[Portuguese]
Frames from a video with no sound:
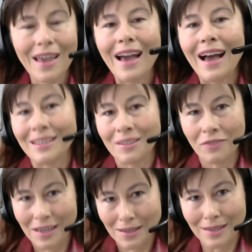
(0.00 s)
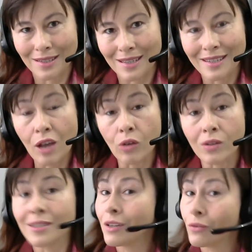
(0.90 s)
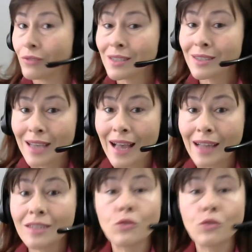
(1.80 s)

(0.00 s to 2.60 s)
As referências dessa aula serão fixadas